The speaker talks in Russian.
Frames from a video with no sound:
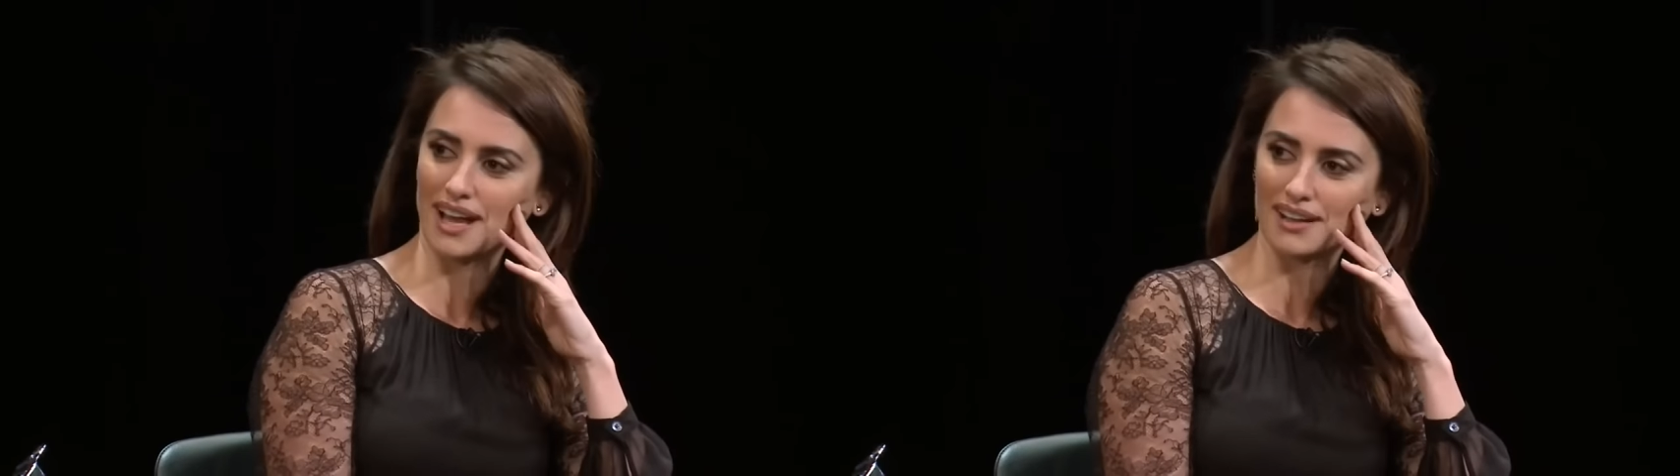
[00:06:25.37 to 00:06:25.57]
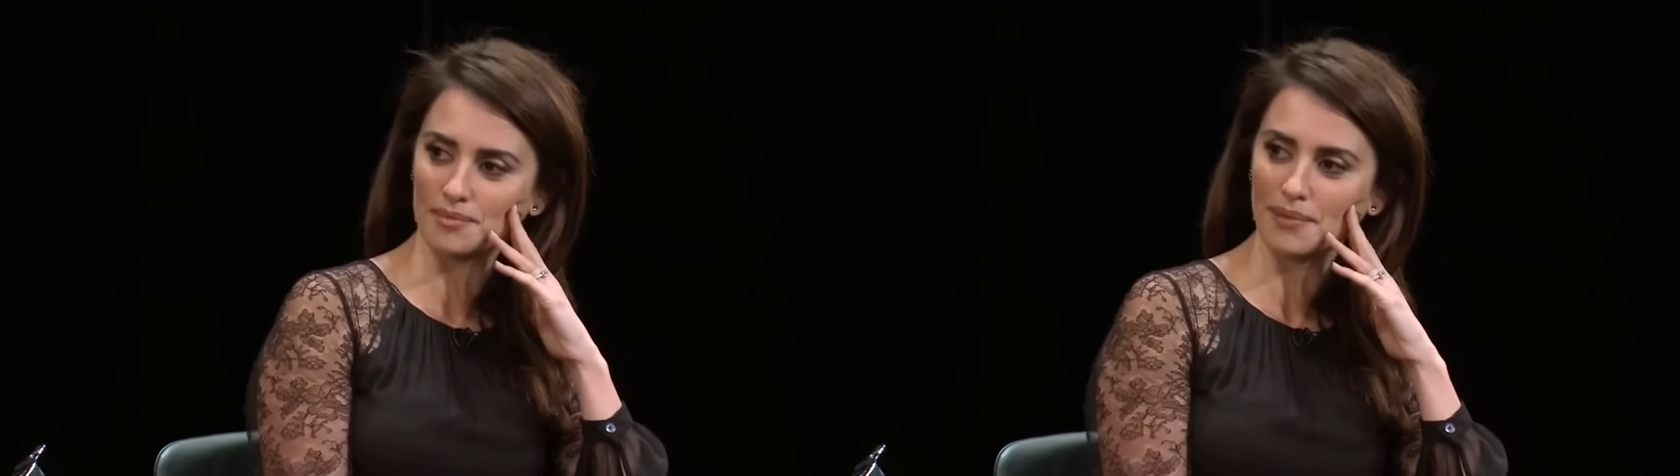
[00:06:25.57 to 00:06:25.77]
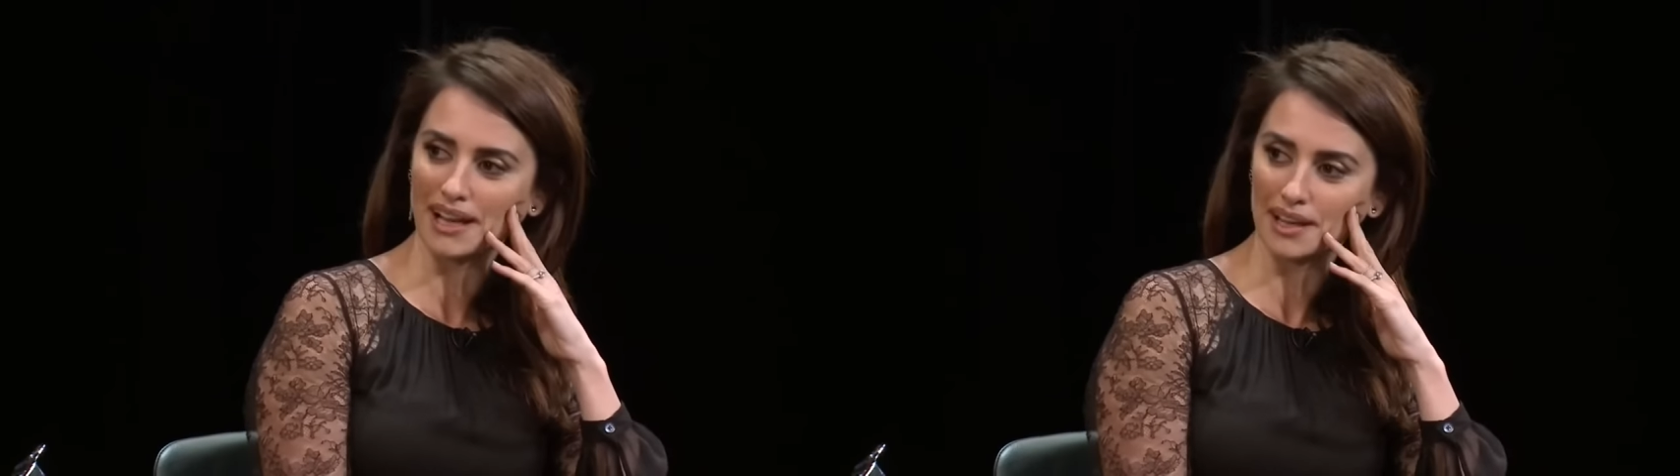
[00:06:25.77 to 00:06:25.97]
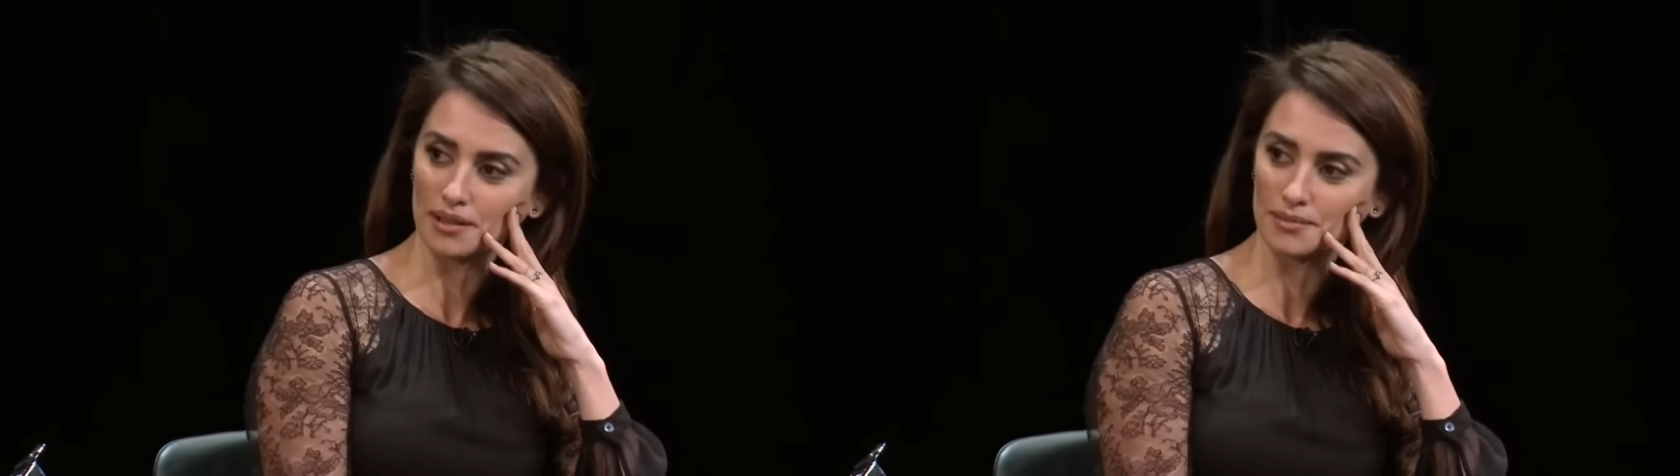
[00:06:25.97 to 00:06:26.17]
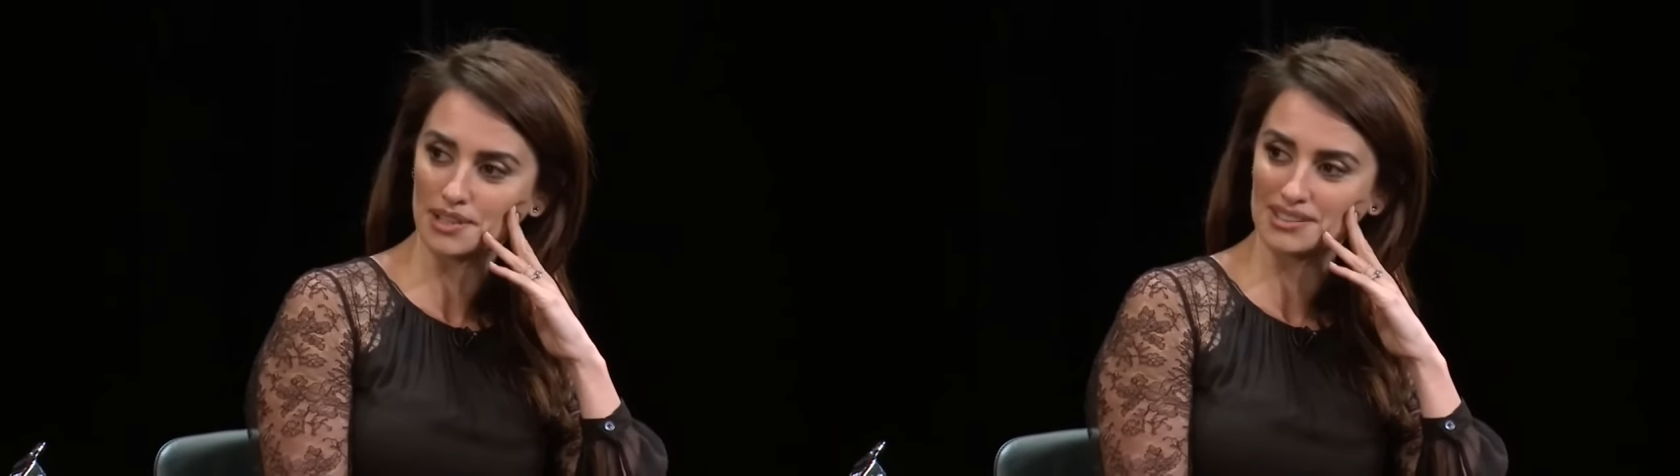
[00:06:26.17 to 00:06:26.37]
актрису на
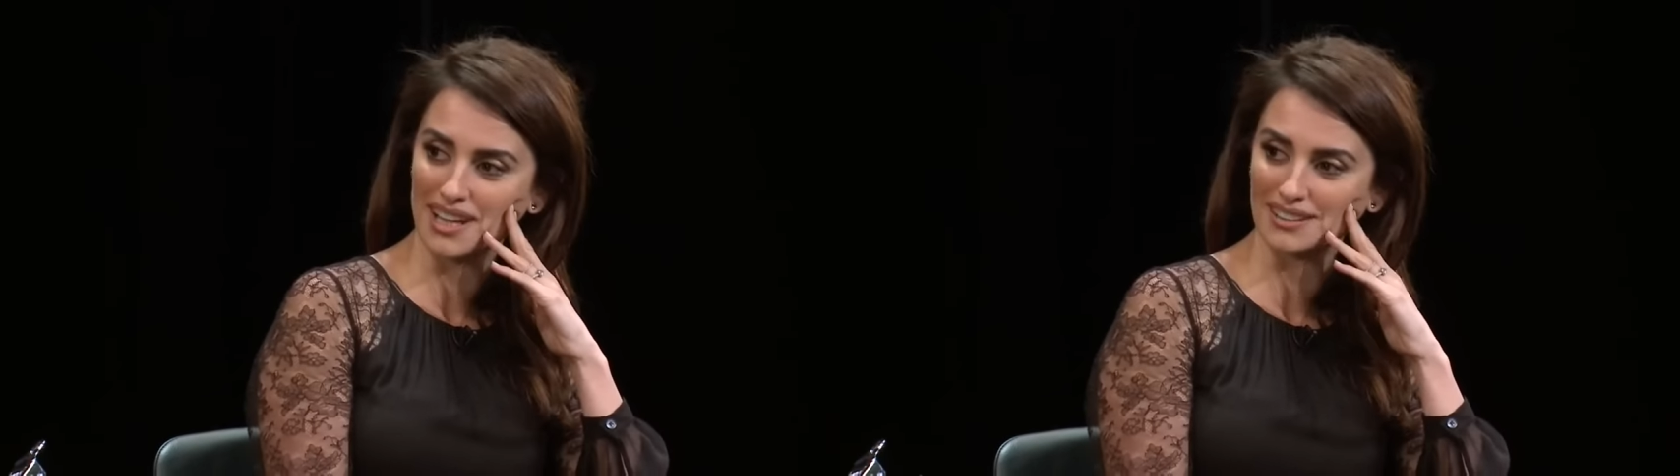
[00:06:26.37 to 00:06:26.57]
съемочной